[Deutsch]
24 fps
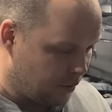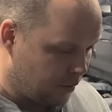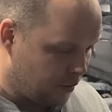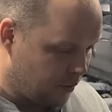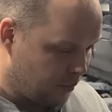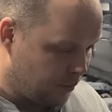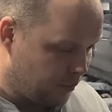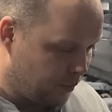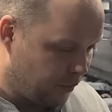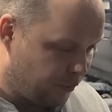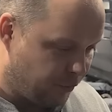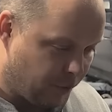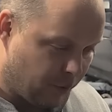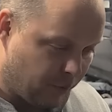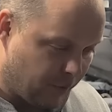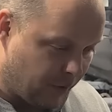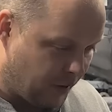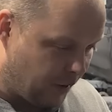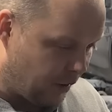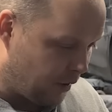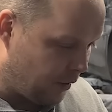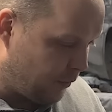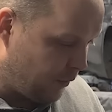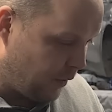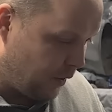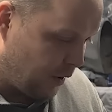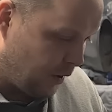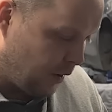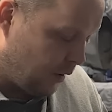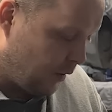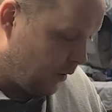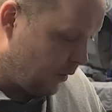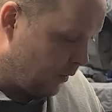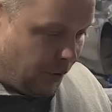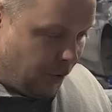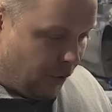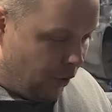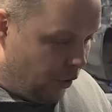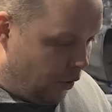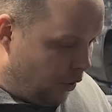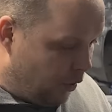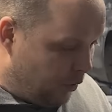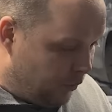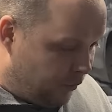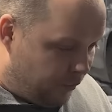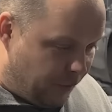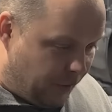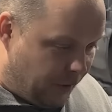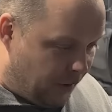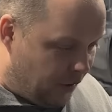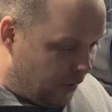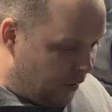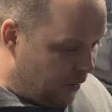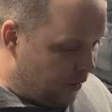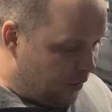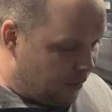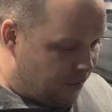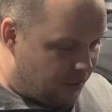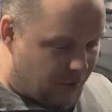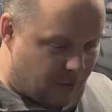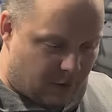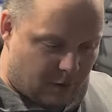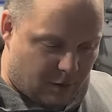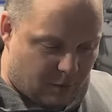ähm, bevor wir da jetzt wieder irgendwie